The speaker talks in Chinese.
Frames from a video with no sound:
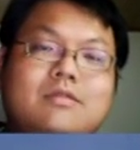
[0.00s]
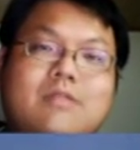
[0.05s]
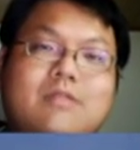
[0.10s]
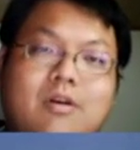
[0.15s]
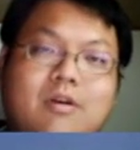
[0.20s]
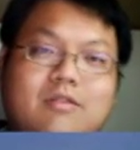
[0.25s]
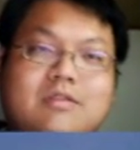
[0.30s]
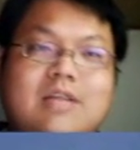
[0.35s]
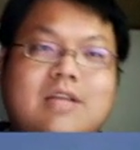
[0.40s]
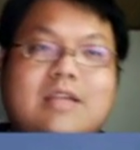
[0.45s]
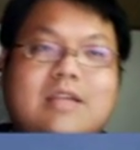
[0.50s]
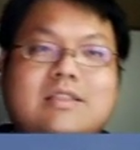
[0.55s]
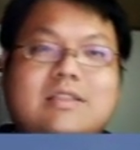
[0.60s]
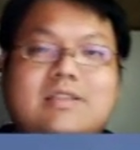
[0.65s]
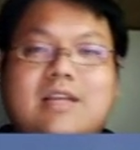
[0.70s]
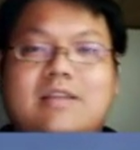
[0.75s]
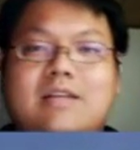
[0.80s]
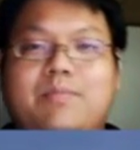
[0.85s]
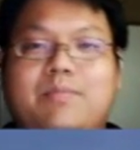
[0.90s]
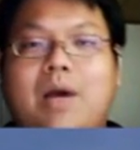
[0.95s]
好再
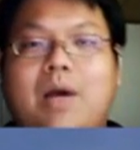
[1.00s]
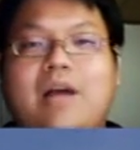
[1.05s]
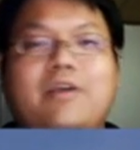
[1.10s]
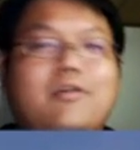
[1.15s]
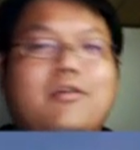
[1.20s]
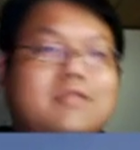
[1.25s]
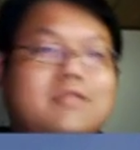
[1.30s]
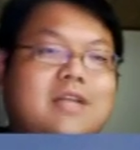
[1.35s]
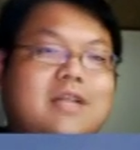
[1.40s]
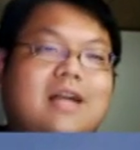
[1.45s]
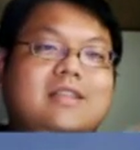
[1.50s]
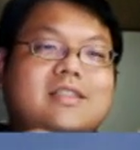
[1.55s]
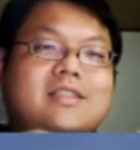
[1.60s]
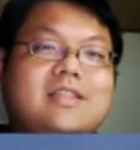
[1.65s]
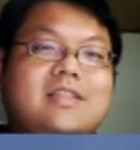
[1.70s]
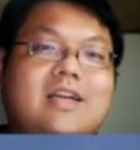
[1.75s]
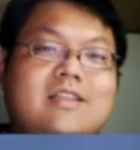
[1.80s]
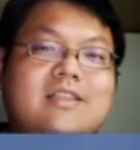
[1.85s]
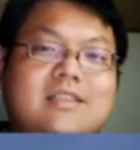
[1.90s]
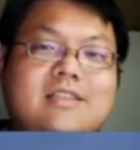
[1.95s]
再派邮差
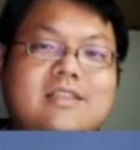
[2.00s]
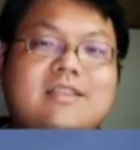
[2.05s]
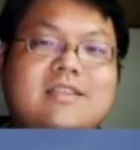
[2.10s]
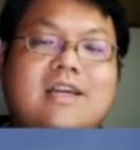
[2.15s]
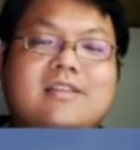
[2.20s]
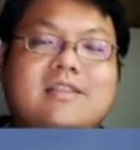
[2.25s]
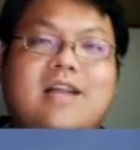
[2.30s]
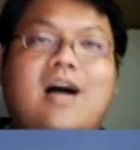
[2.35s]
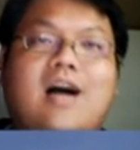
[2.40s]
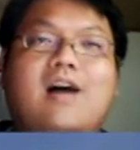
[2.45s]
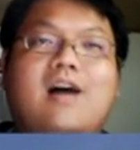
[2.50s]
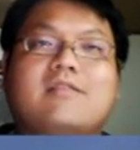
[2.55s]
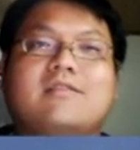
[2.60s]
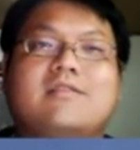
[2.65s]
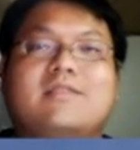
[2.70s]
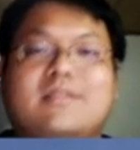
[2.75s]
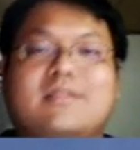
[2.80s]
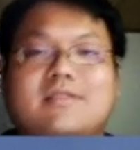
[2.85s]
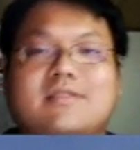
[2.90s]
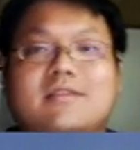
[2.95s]
寄给你一张打好的
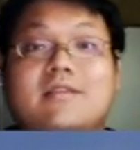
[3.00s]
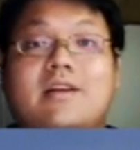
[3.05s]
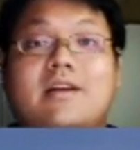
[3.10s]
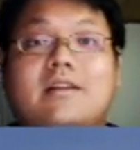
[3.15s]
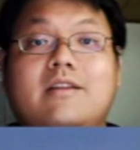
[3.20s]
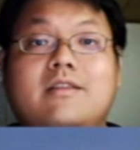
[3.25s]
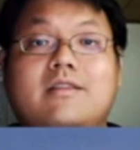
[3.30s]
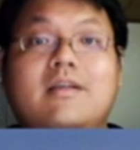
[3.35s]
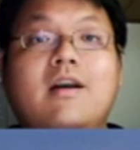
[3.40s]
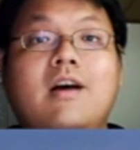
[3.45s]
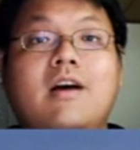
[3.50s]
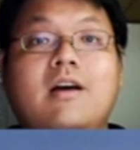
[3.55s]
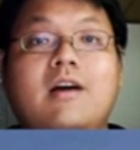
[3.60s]
纸之类的，